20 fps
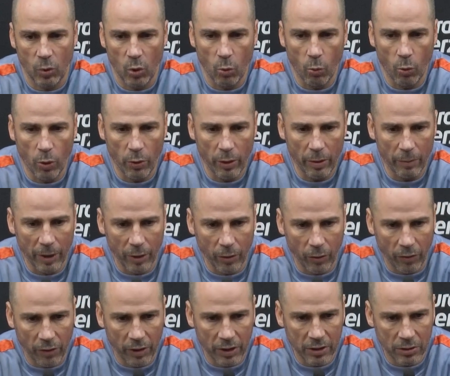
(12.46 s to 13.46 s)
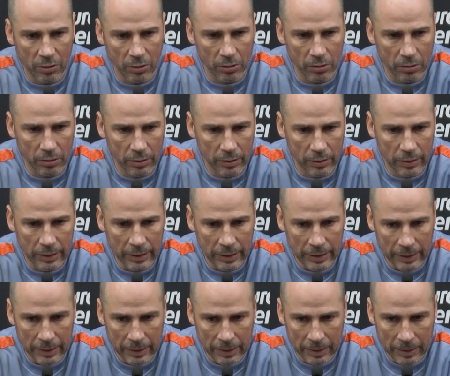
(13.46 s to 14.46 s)
un muy buen baloncesto,
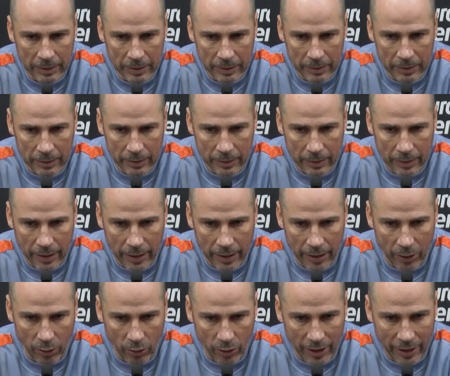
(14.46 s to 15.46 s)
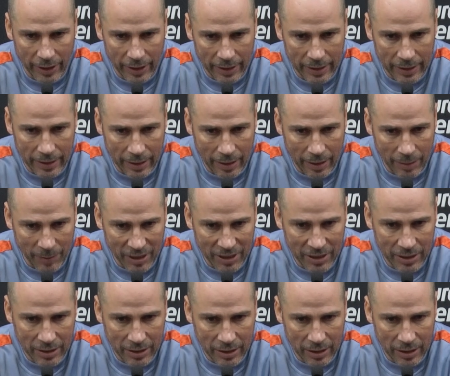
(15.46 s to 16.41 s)
que creo que además